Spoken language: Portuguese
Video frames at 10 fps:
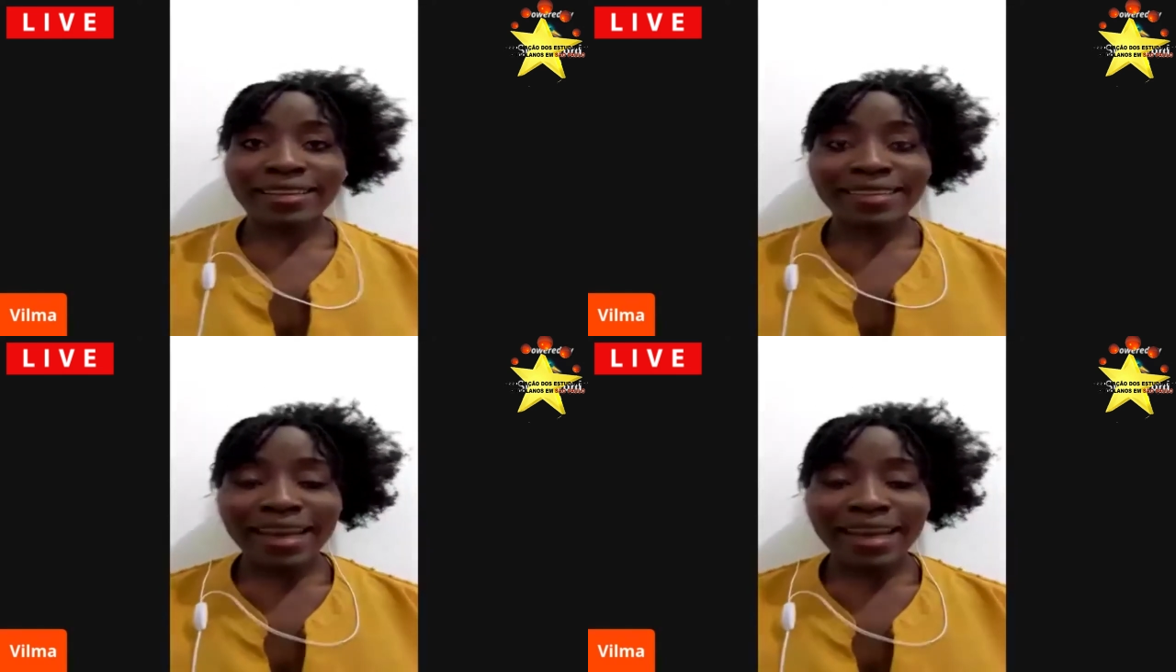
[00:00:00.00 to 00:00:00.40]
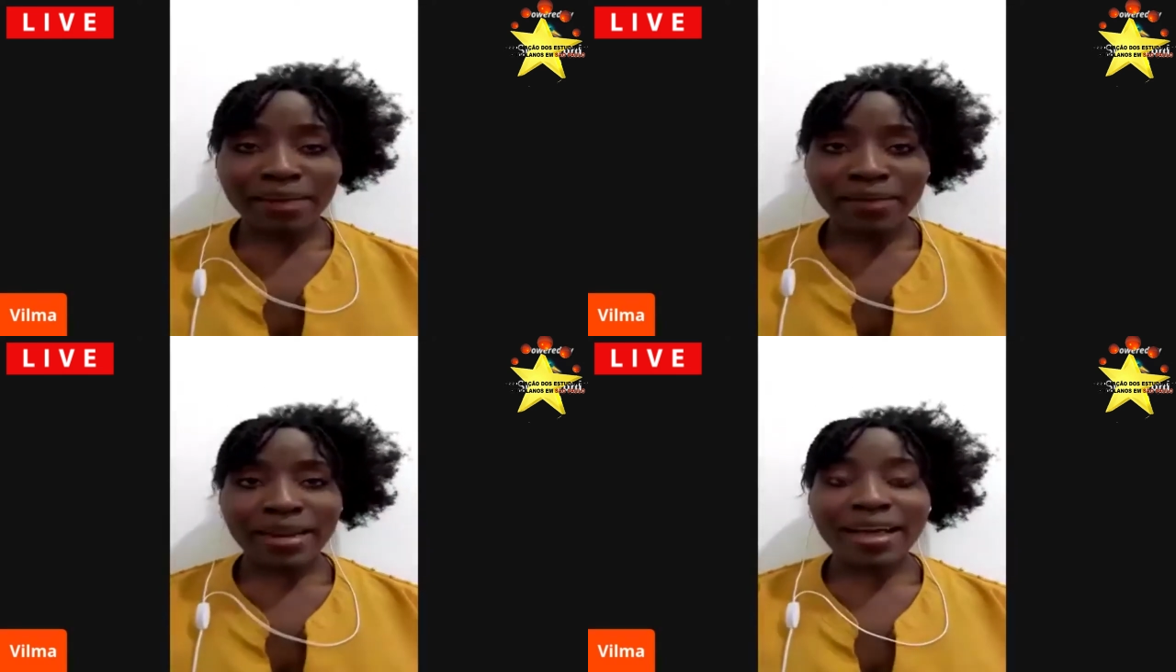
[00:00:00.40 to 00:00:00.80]
dar a
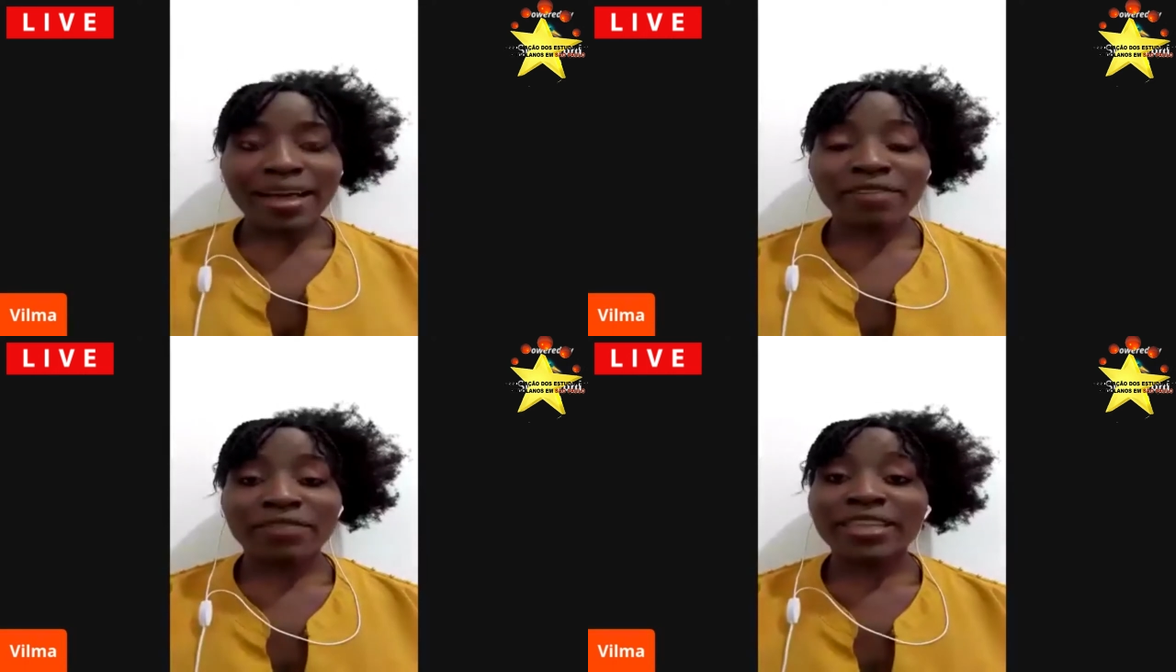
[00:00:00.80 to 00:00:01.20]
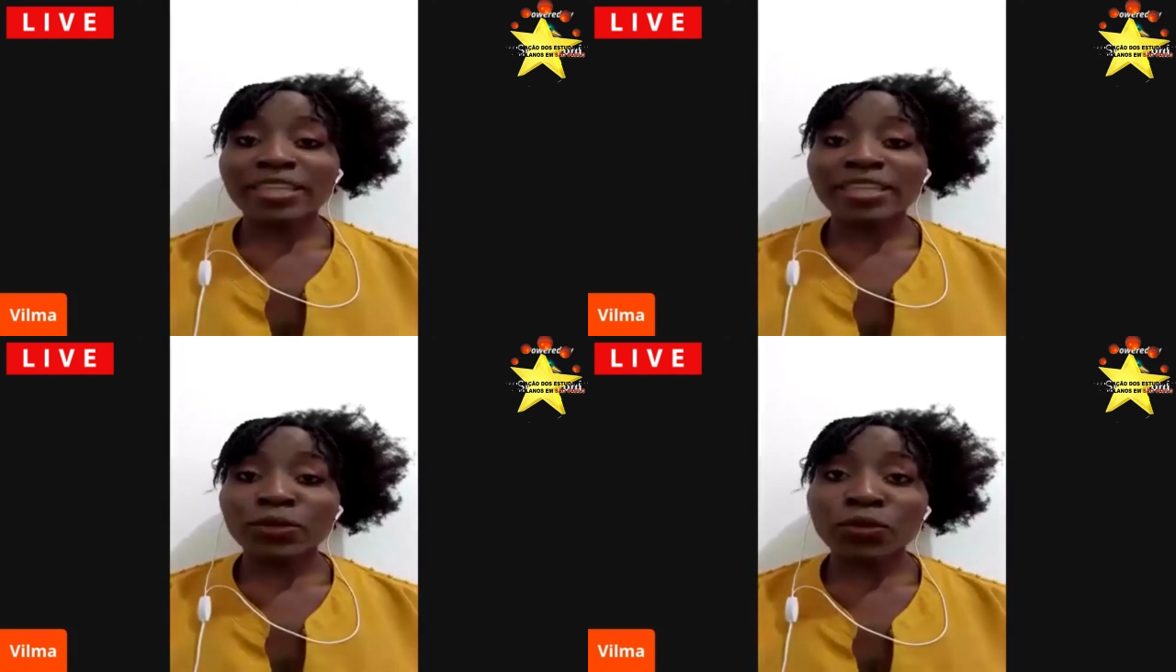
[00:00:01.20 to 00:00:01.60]
palavra vai
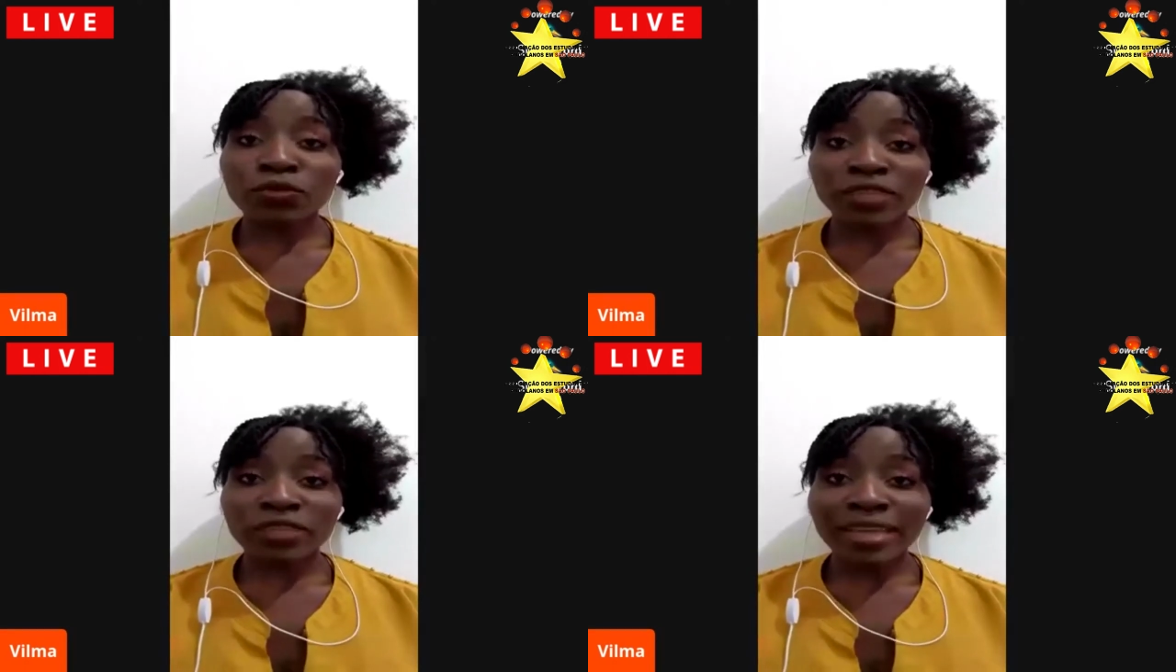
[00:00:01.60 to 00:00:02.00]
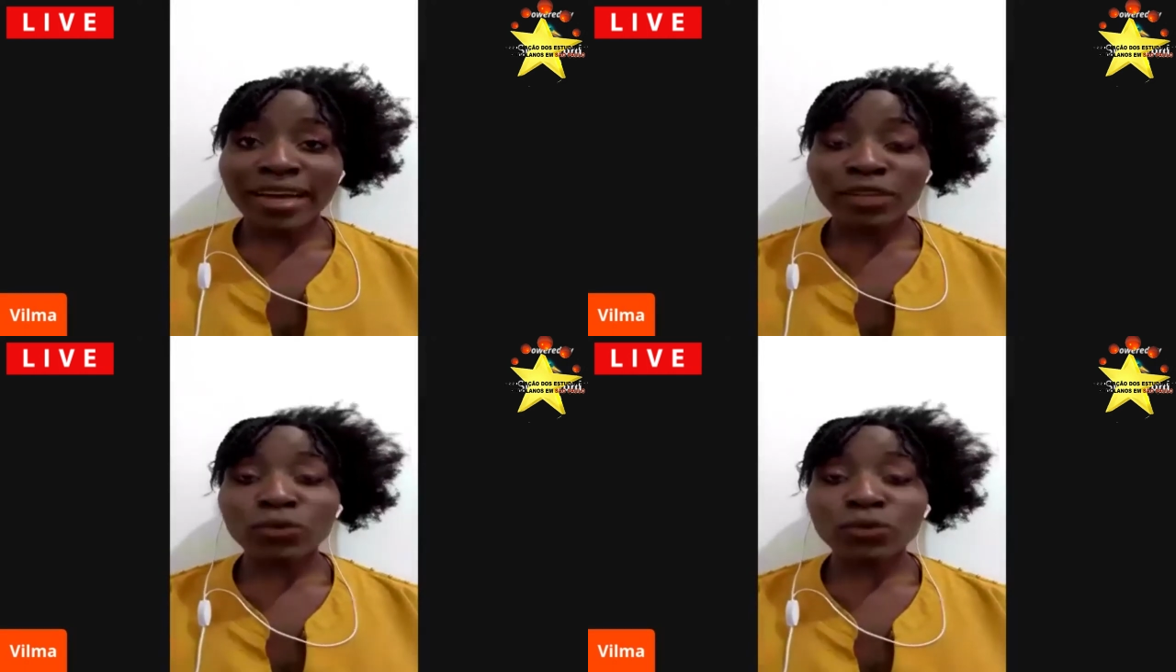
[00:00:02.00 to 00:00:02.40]
ser o
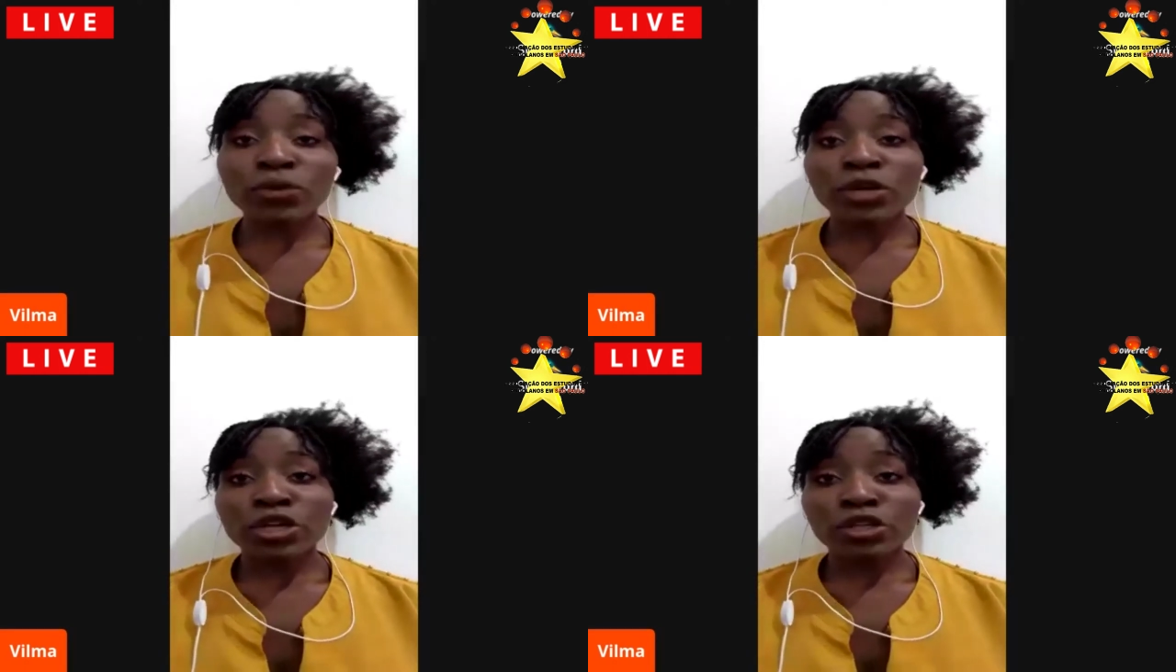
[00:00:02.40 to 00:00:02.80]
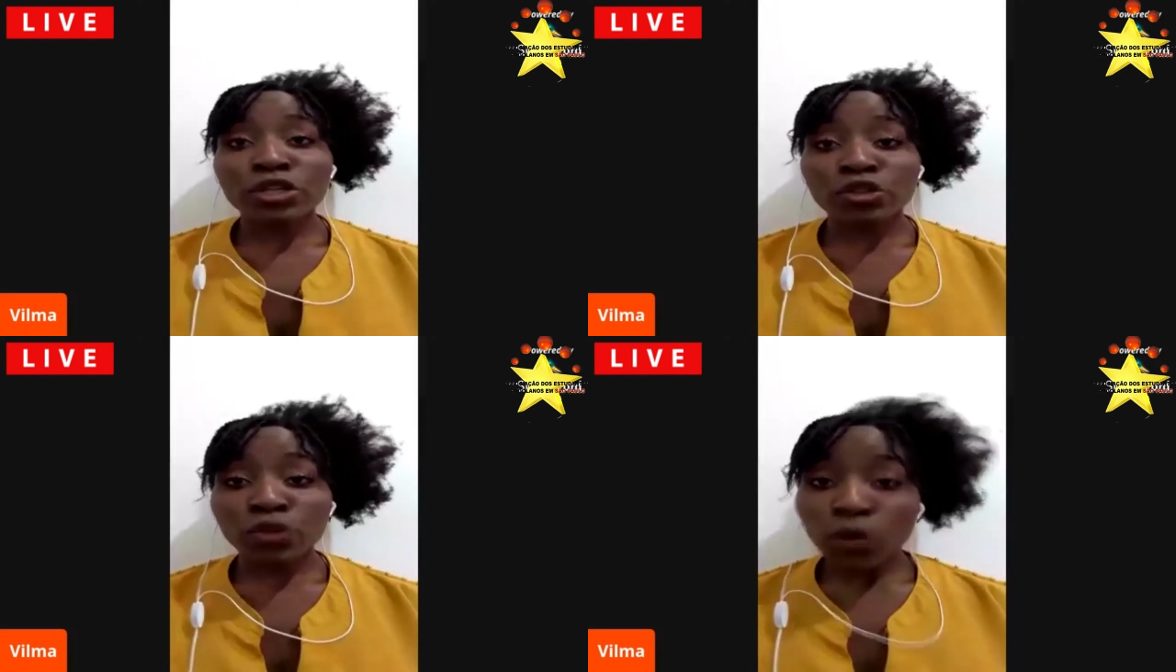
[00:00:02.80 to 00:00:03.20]
convidado
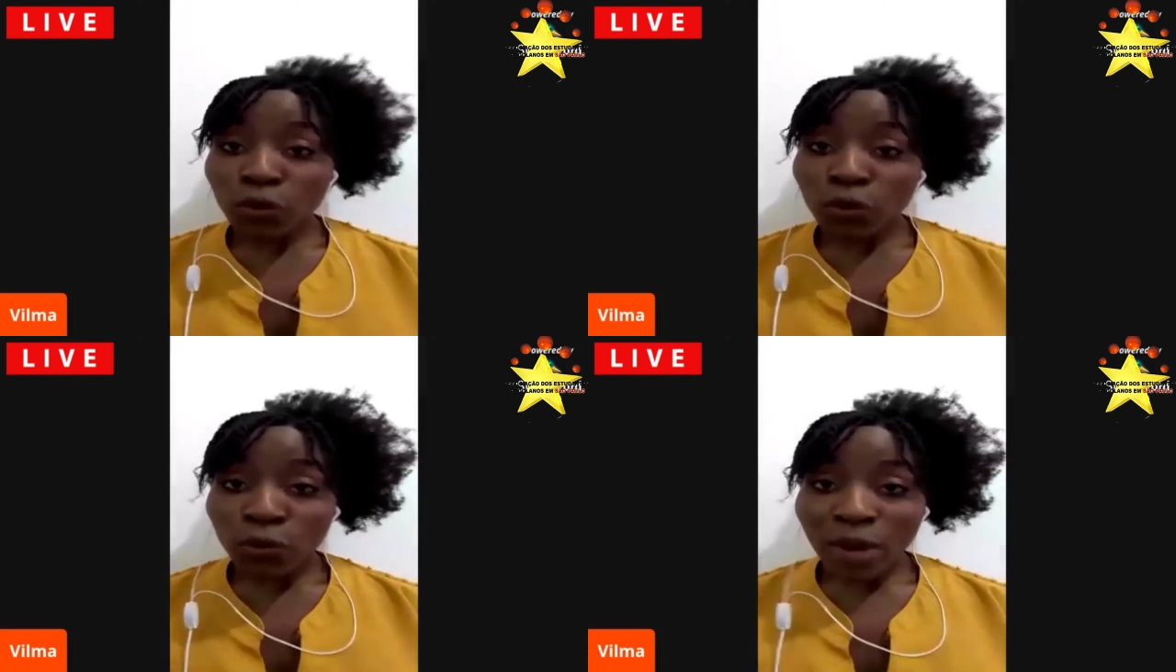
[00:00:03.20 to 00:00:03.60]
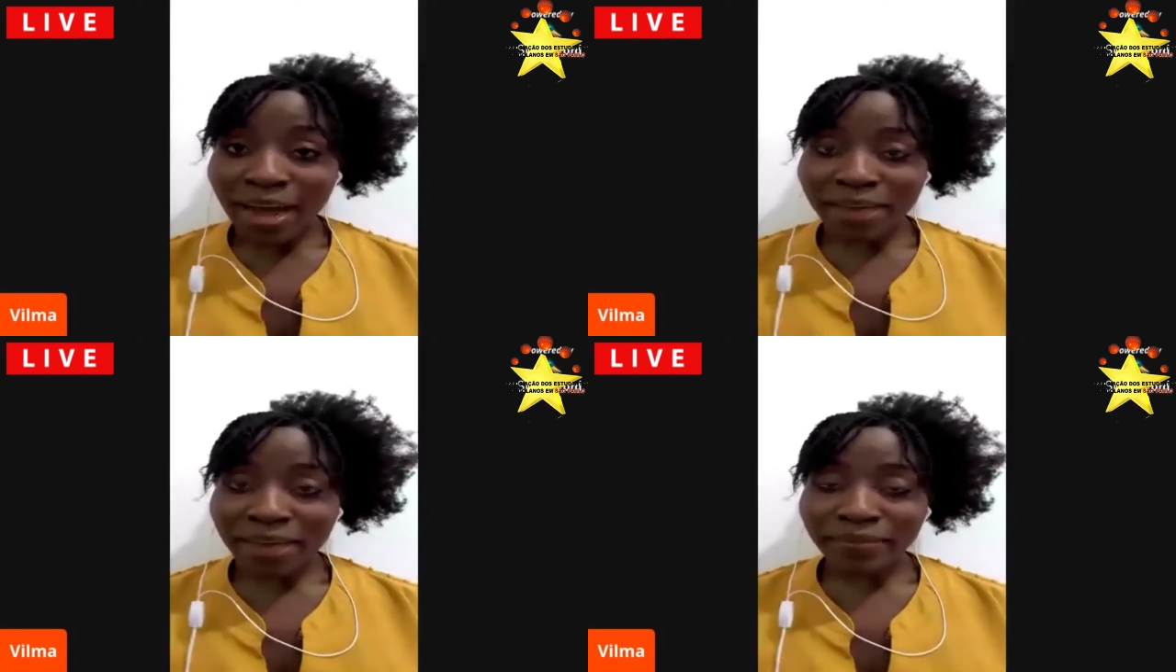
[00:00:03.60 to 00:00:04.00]
Zongo
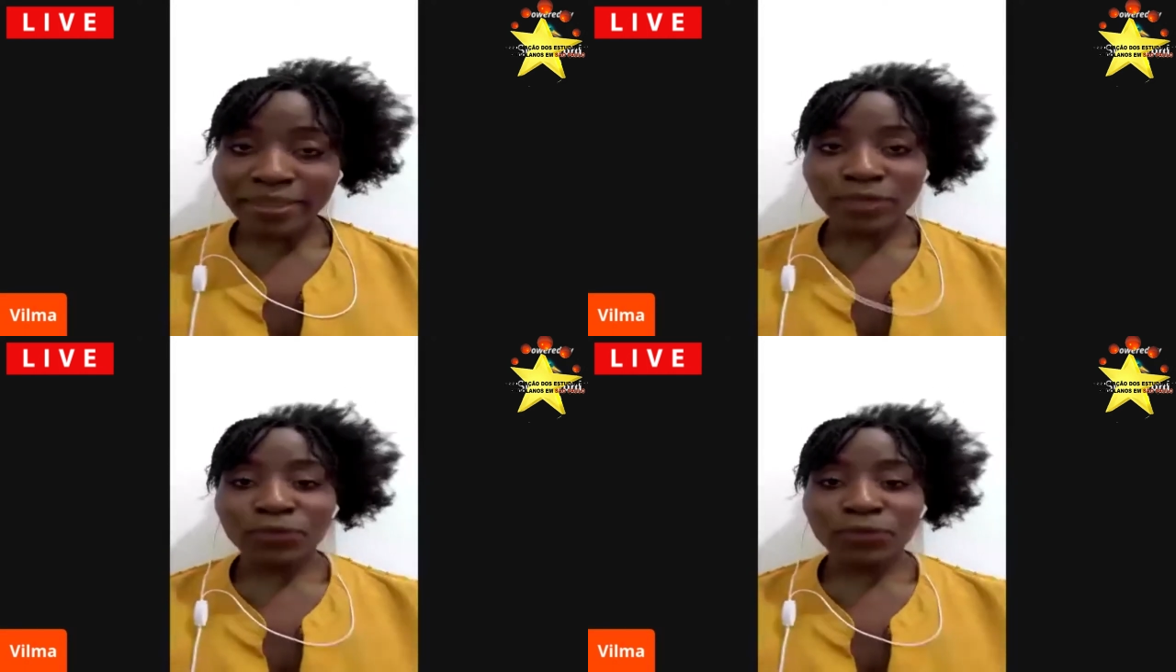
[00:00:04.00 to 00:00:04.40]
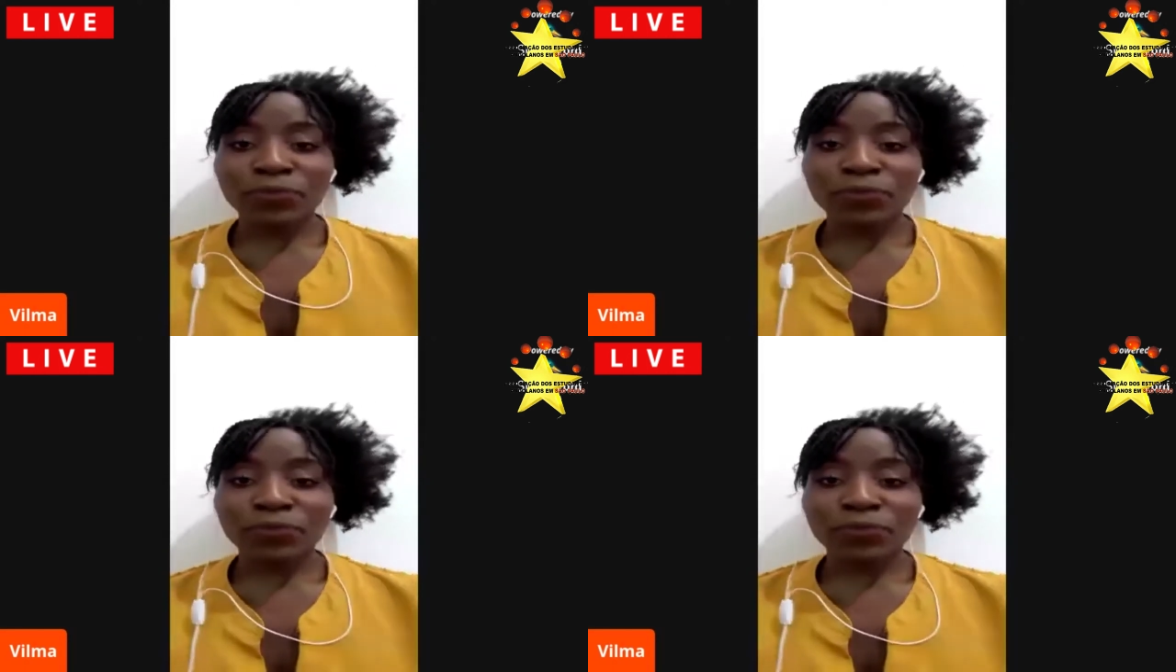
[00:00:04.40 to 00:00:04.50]
Armando.